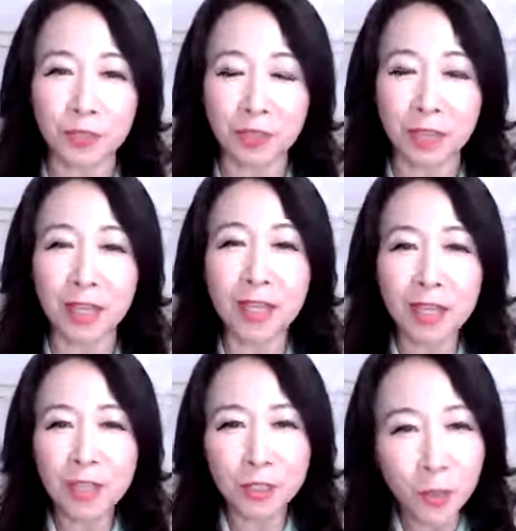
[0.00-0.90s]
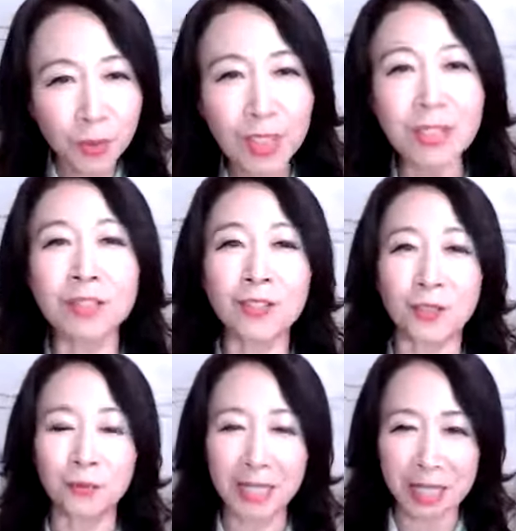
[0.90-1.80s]
行って、そこなんです
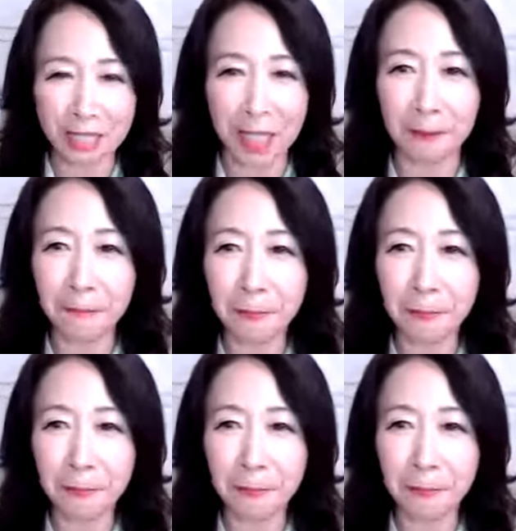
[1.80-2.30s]
よ、皆さん。